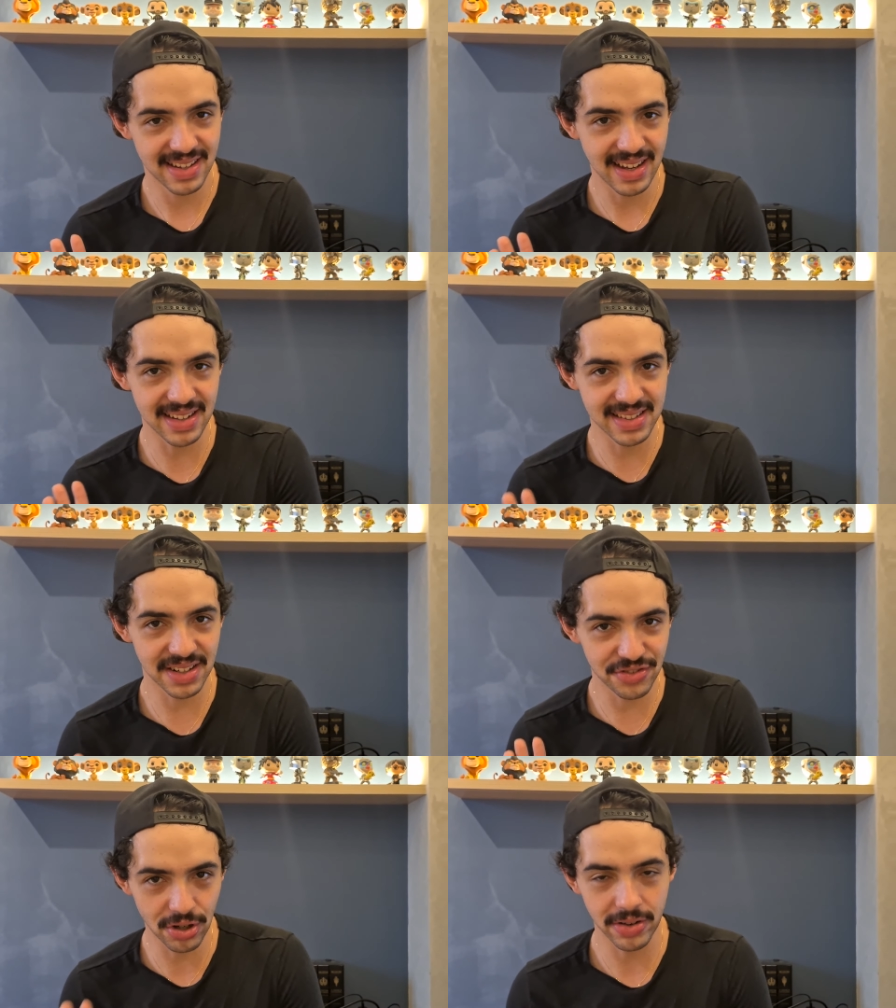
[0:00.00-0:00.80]

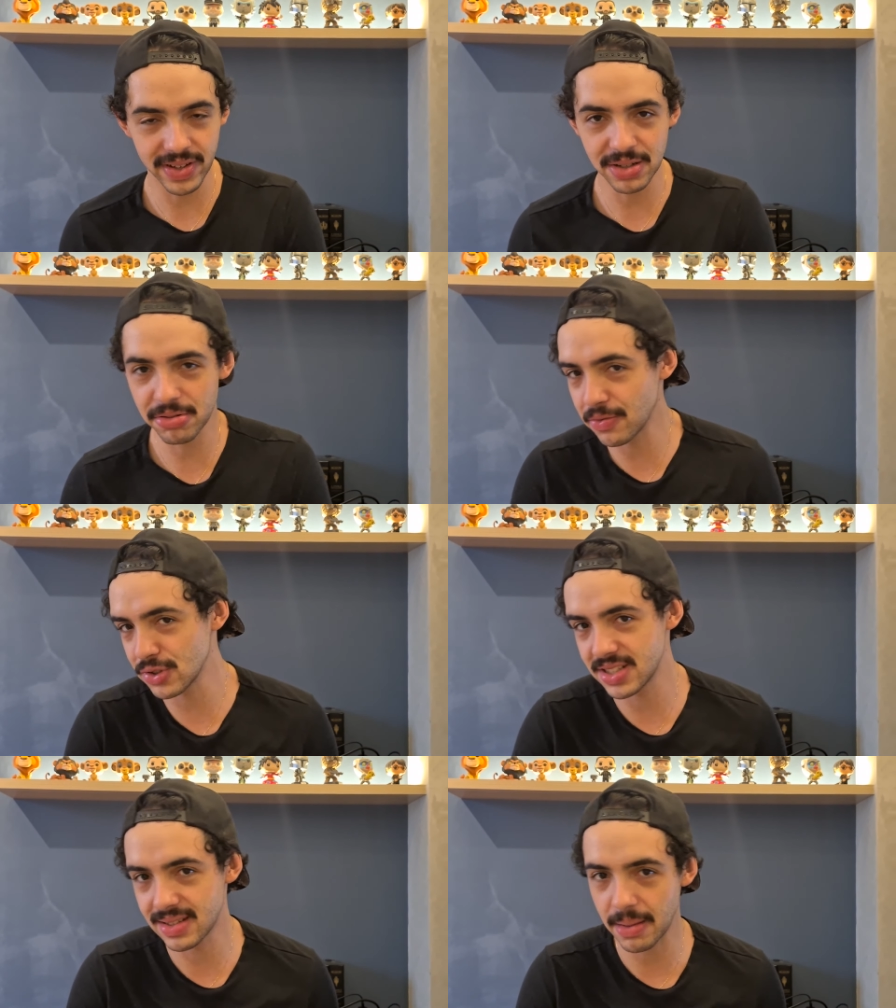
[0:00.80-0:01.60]
atriz jovem, que eu não vou
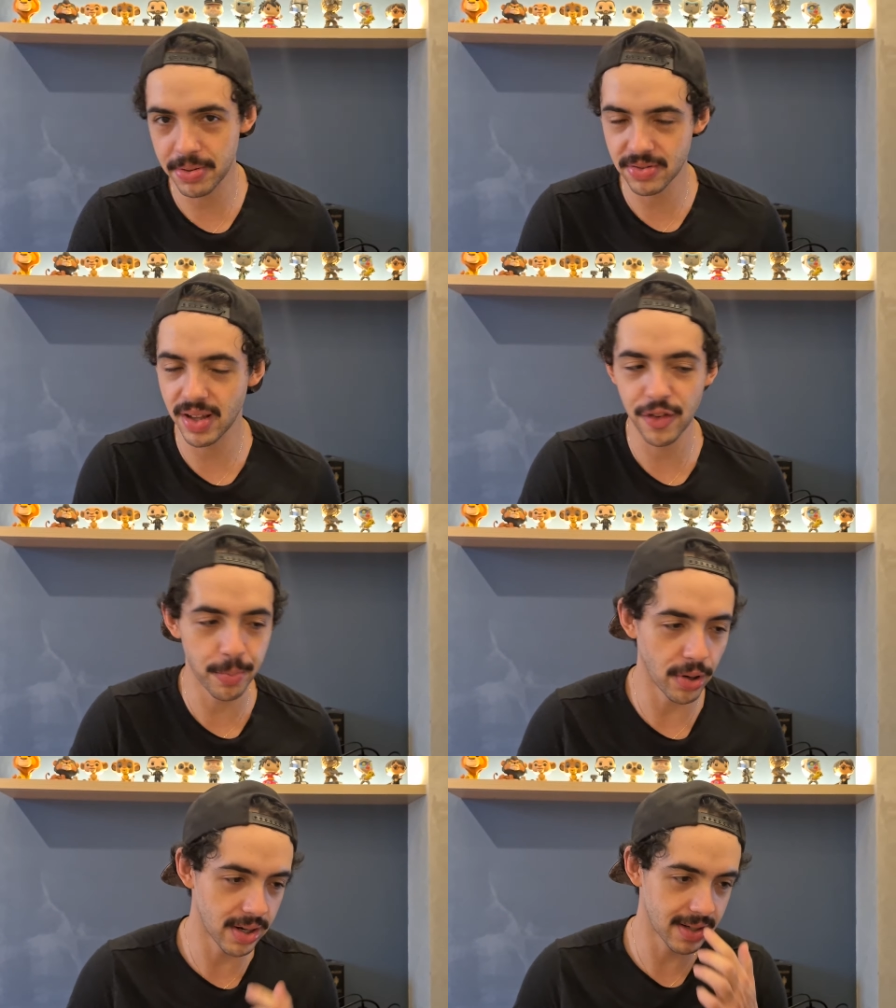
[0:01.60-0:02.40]
citar para não dar
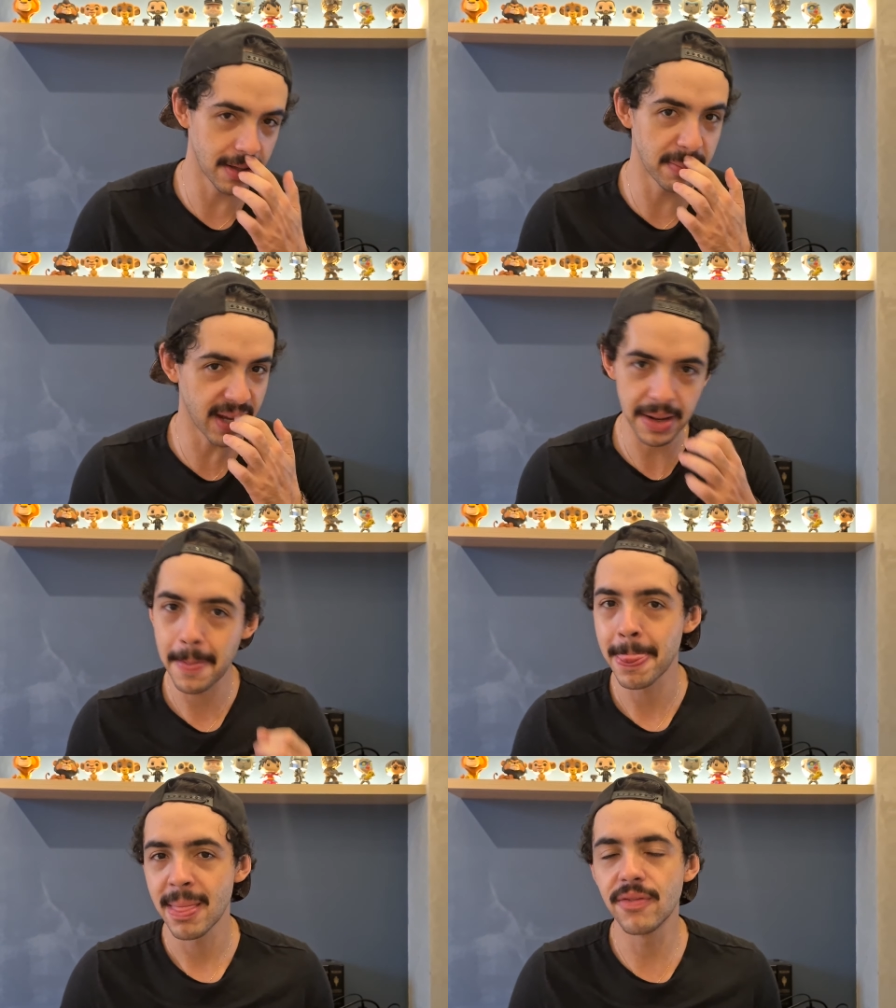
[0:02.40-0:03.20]
spoiler, que também
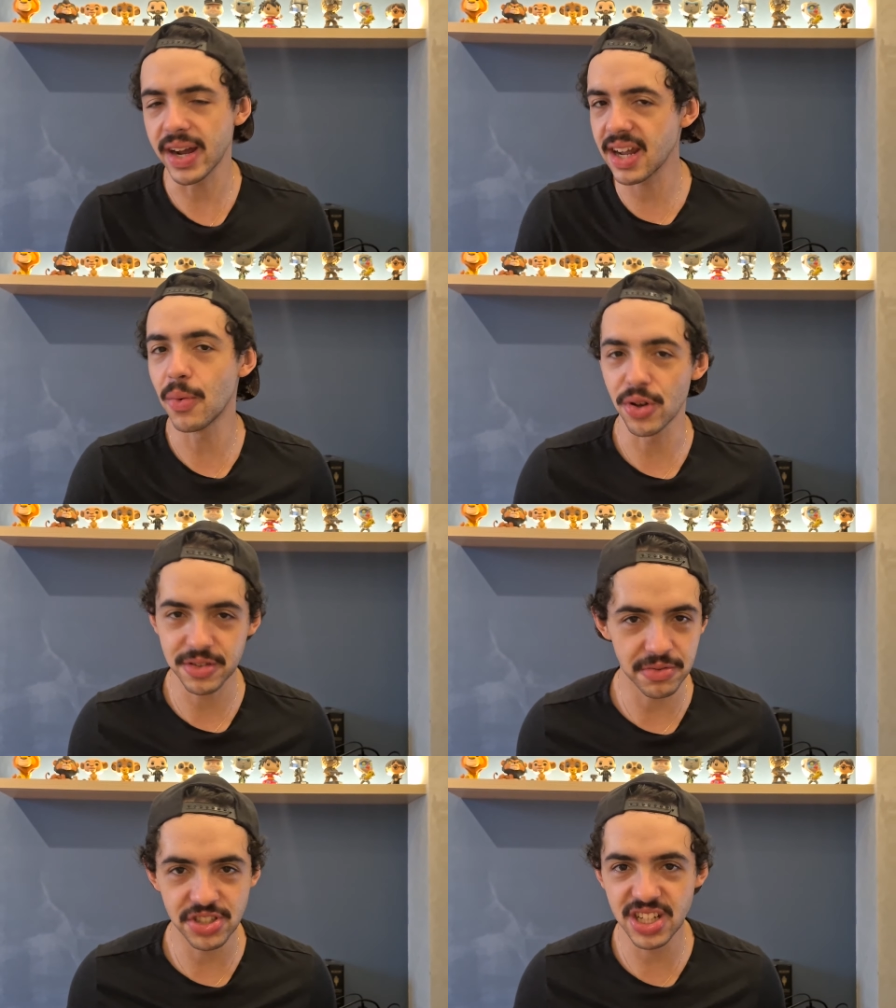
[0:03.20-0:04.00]
vai ganhar um
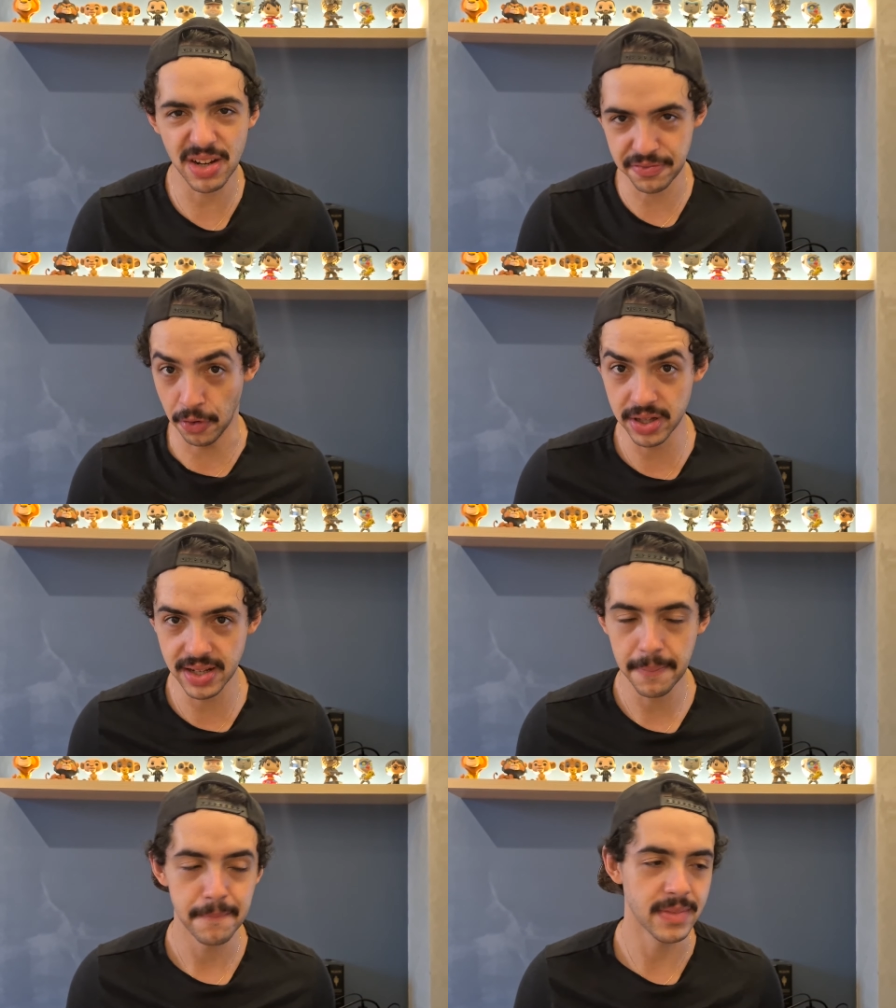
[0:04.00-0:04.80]
Oscar um dia, ela é
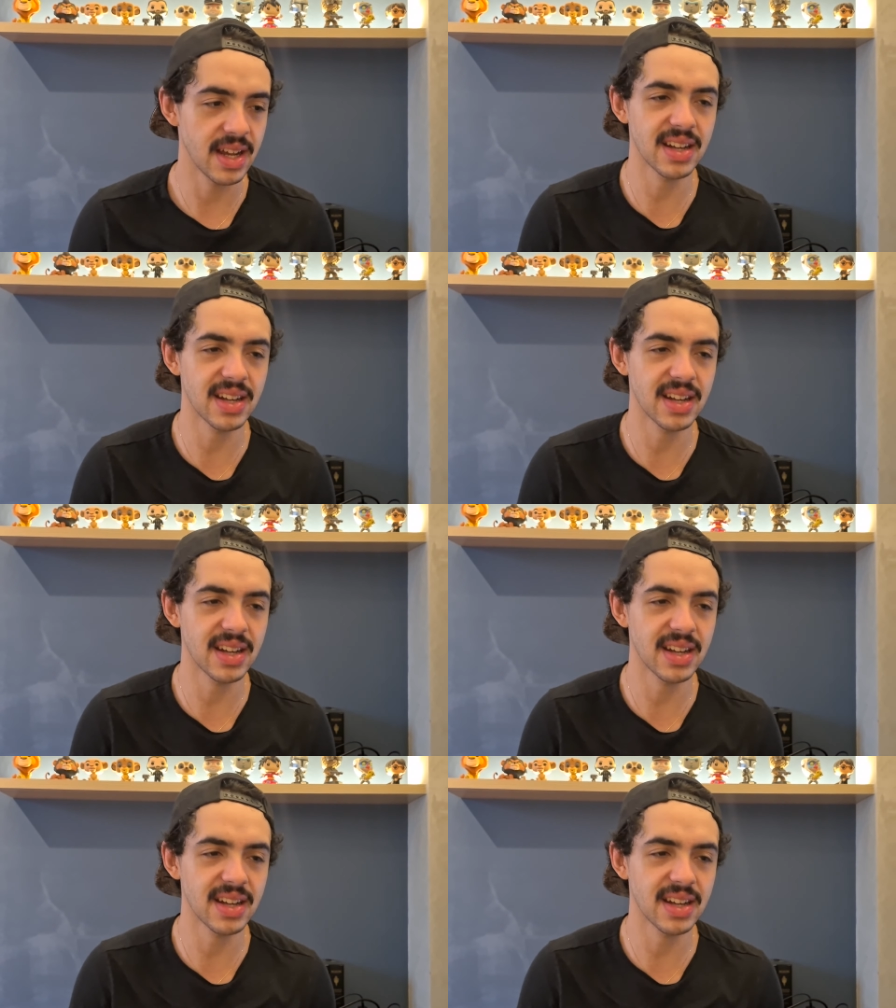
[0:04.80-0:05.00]
foda, né?